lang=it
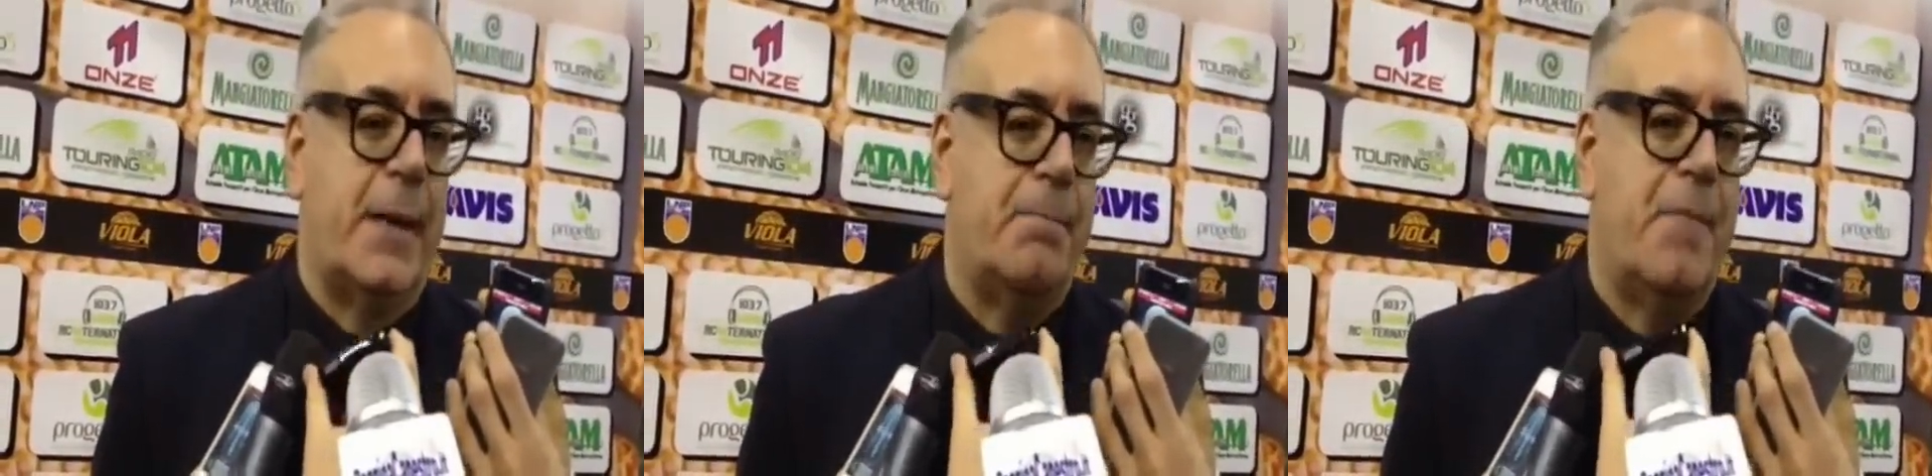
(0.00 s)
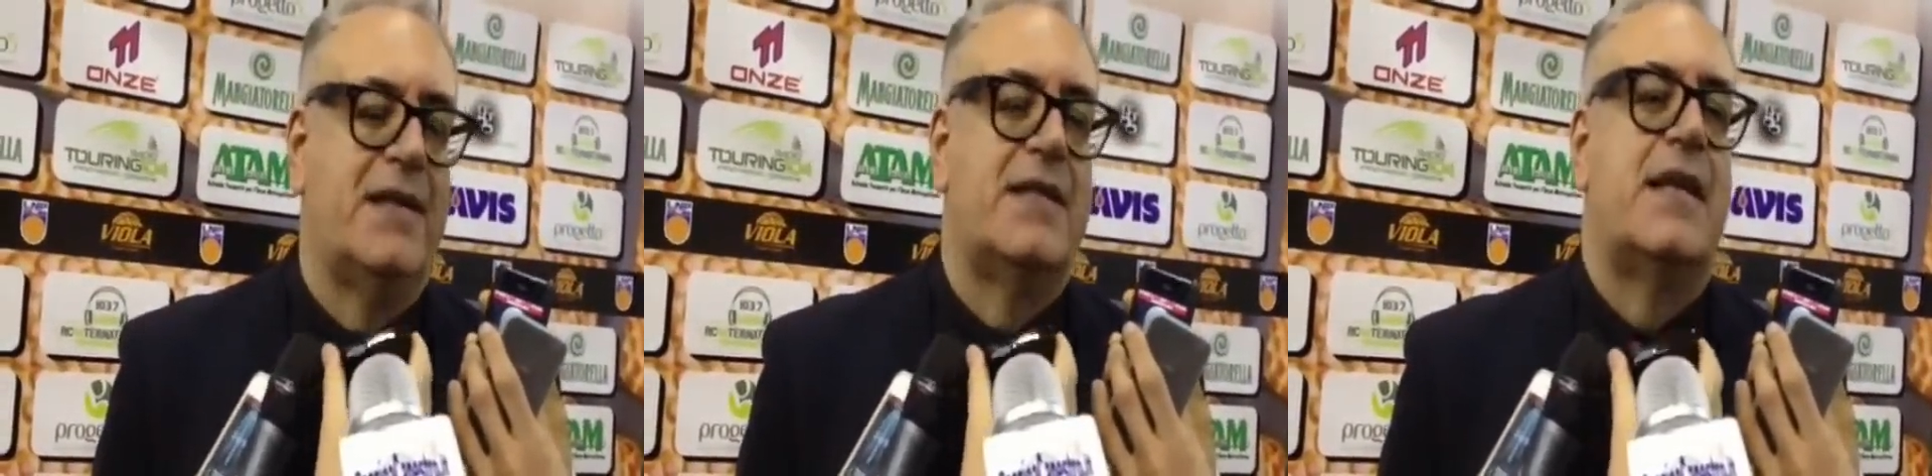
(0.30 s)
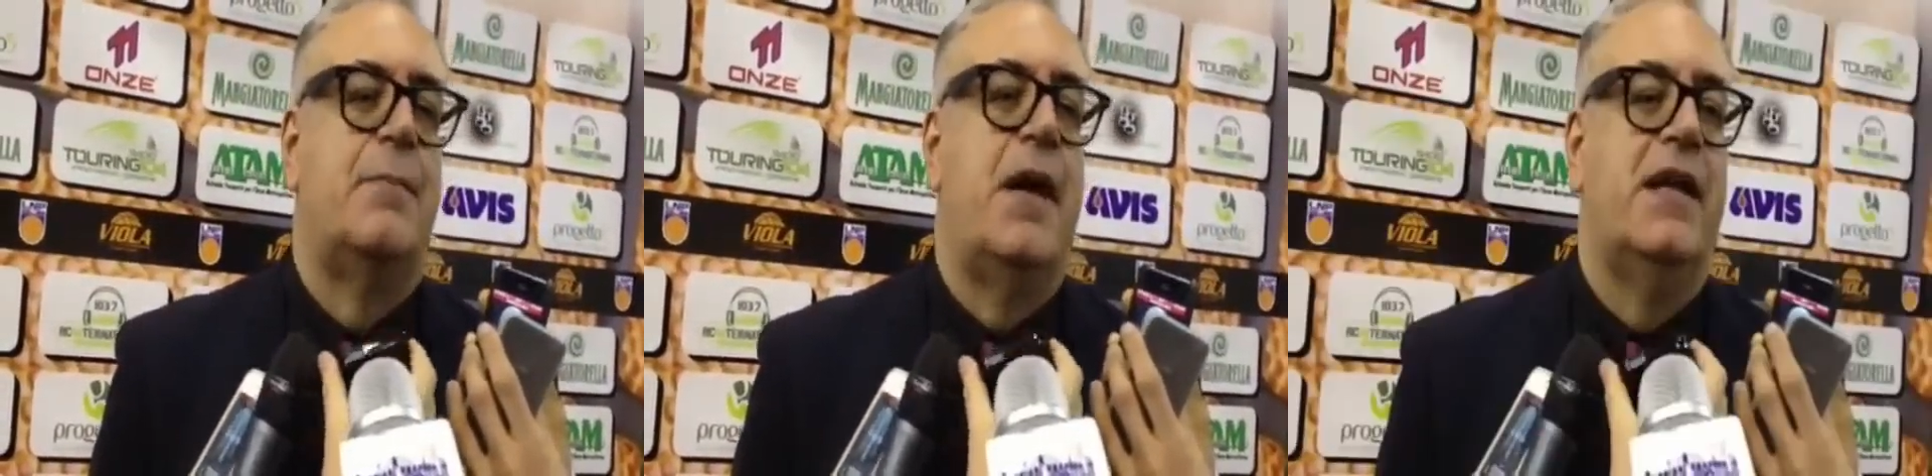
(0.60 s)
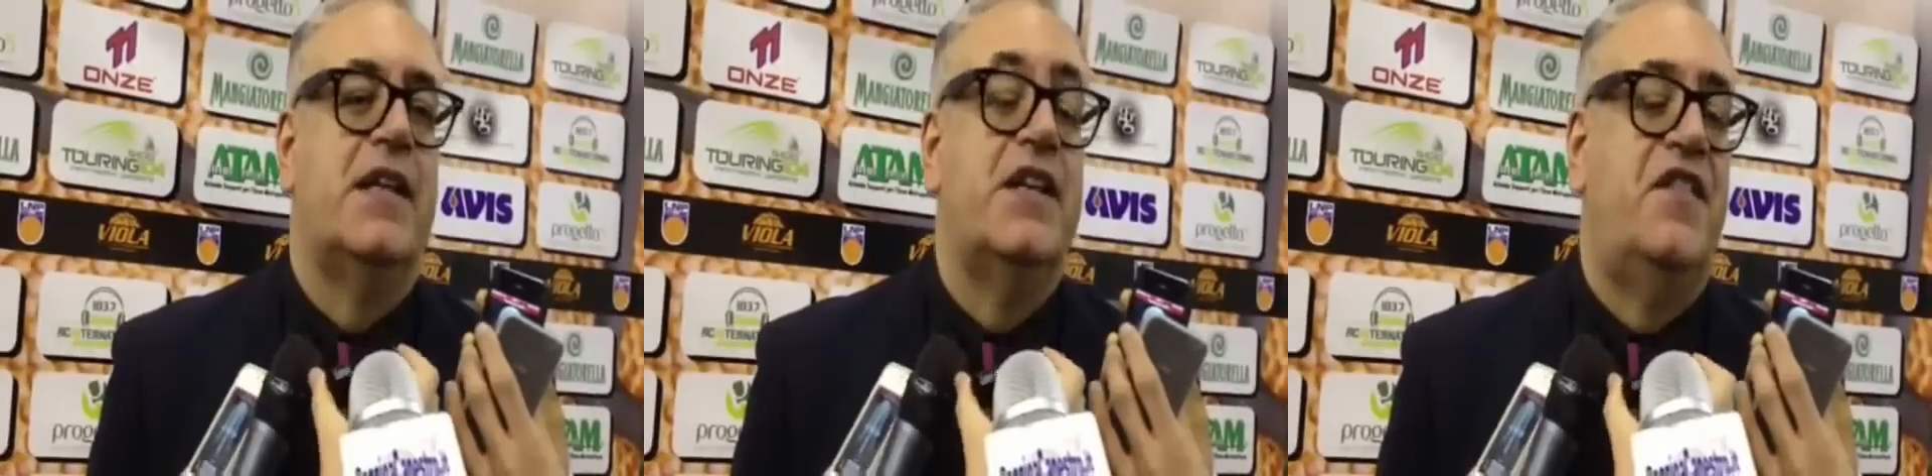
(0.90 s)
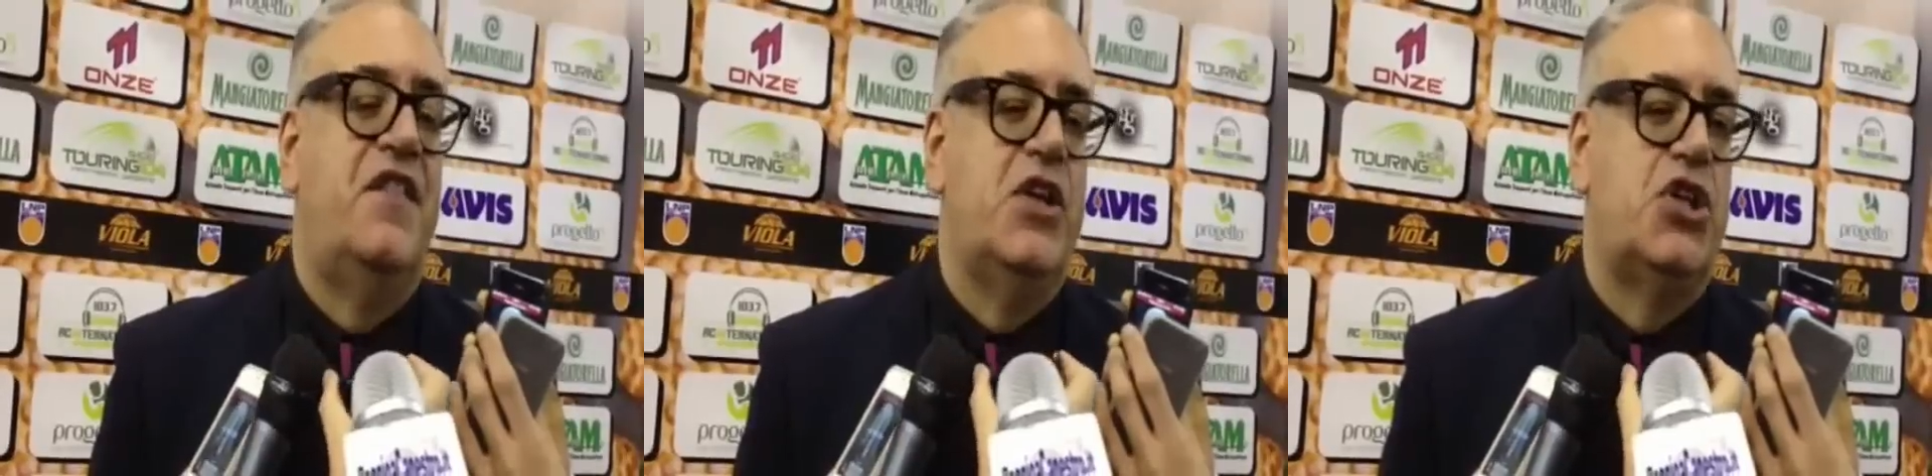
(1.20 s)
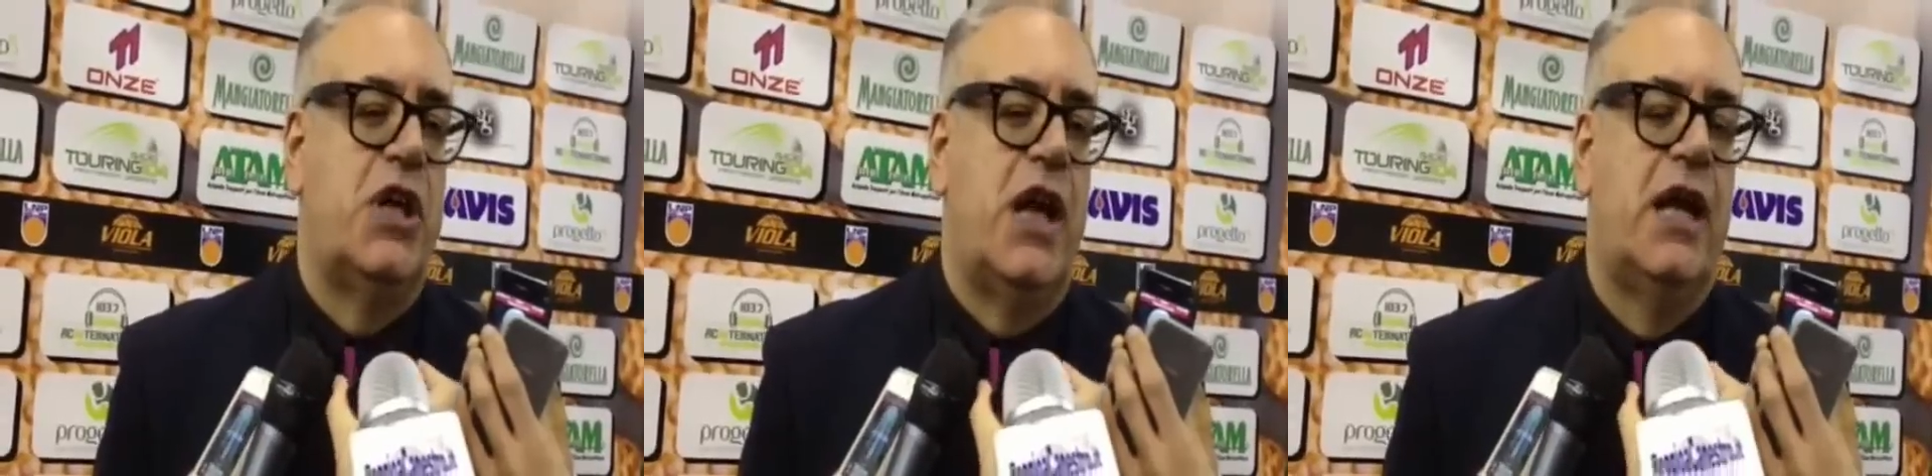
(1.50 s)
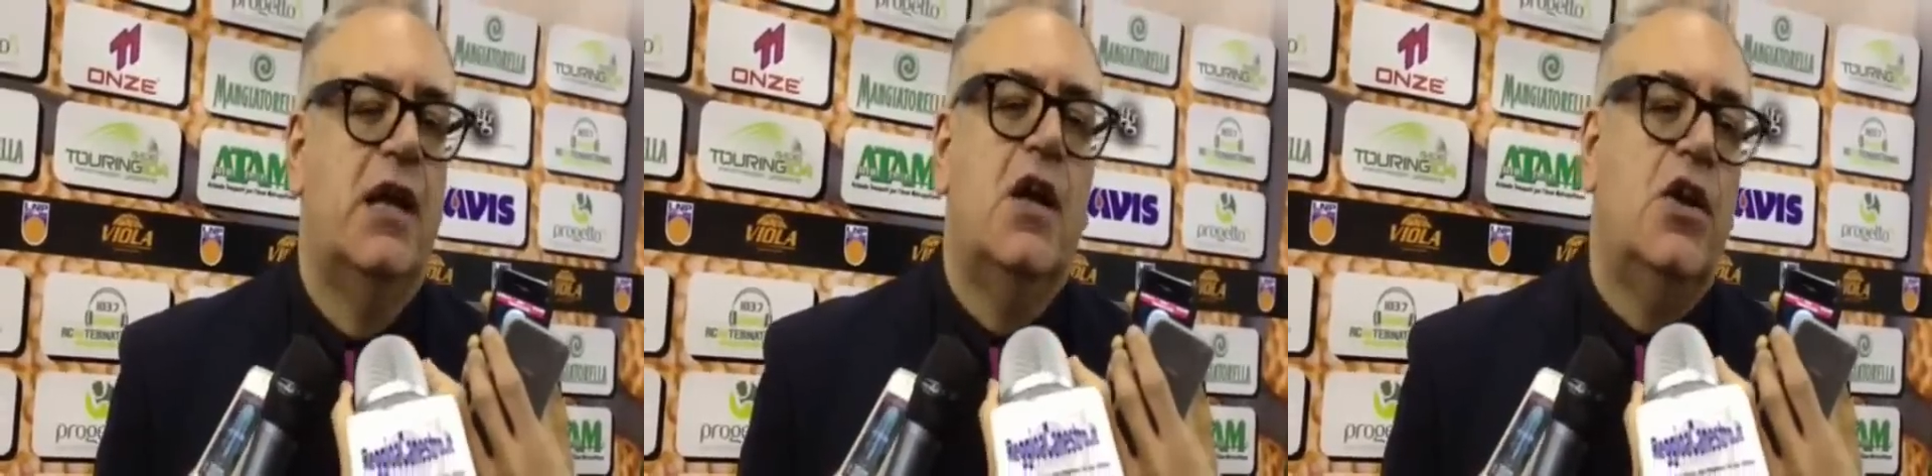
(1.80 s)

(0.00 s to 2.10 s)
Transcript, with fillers: che ben sapete difficile,